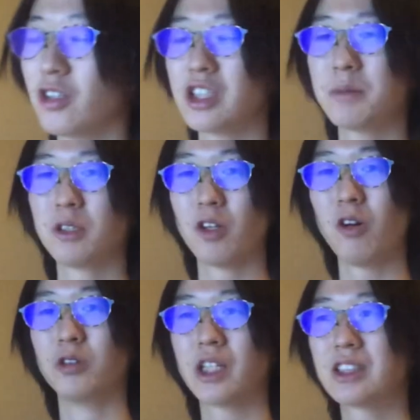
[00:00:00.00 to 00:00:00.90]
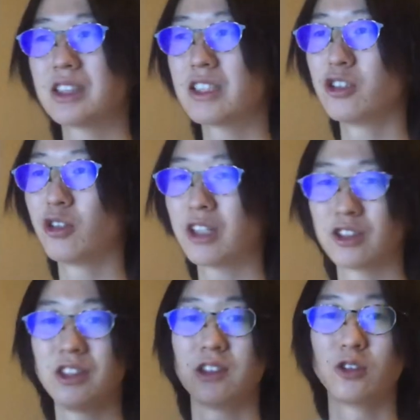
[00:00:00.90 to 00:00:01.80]
の一部の受付終了が
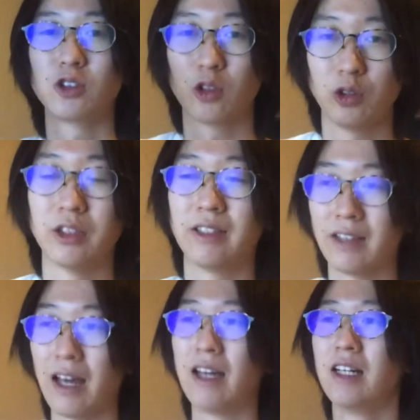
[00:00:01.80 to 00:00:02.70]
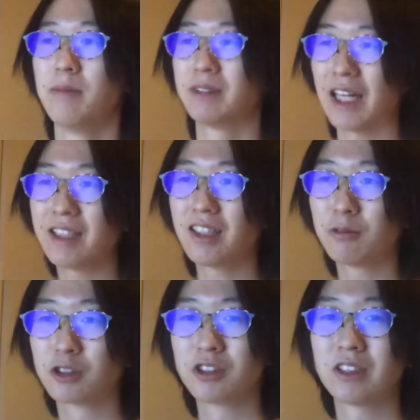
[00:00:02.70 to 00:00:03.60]
12時45分なんで、まあ、最低で
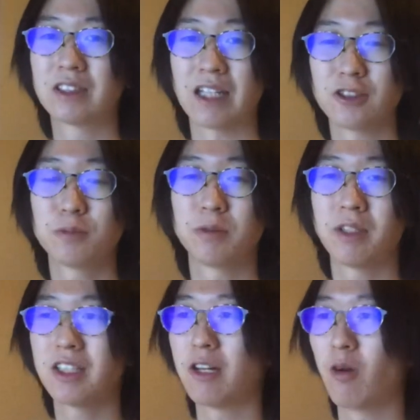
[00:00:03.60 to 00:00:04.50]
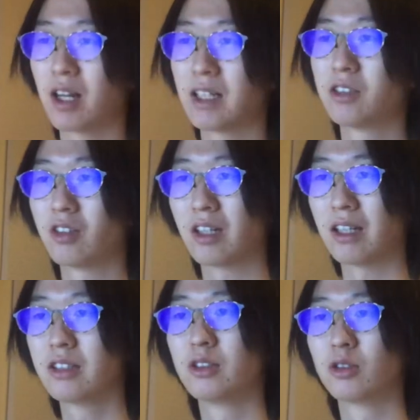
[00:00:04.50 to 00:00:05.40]
も12時30分までには終わらないといけな
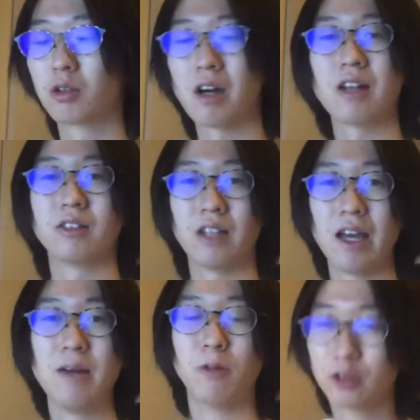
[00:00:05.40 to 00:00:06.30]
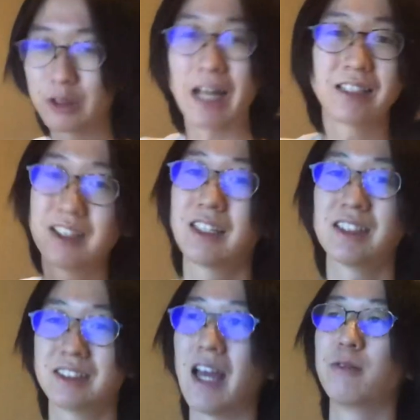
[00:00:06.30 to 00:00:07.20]
いっていうところあるんでもっと短期
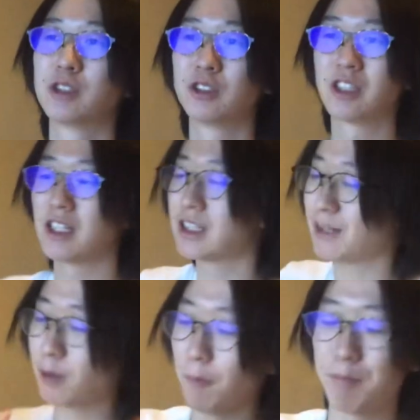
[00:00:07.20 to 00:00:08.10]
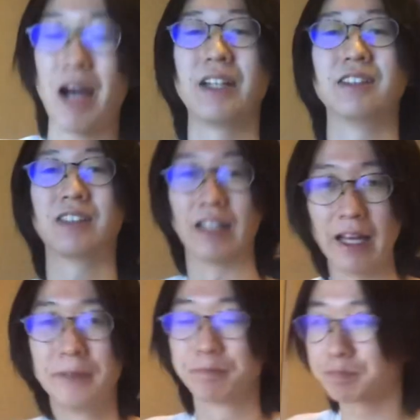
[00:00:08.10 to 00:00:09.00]
決戦12時になったらもうバーン行って
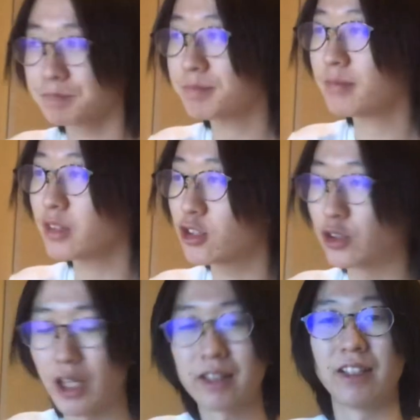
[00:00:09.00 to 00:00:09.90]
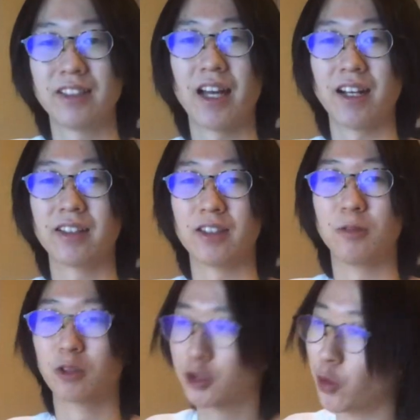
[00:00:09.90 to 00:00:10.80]
ねちょっとやっていきたいなっていう、
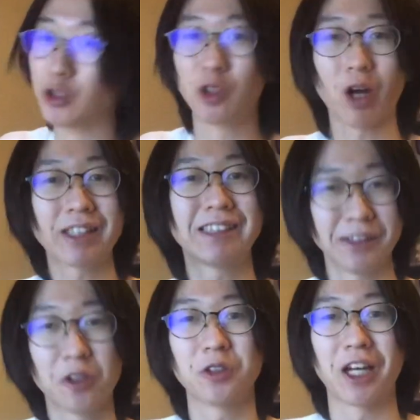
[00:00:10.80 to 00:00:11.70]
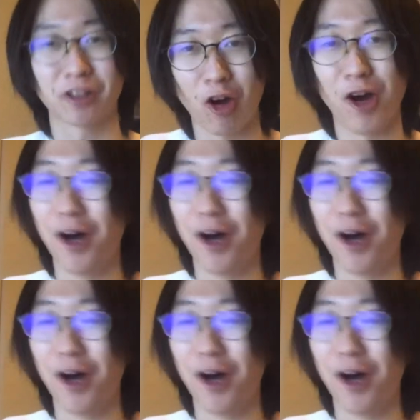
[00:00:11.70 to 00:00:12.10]
もう今日忙しいよ、この後。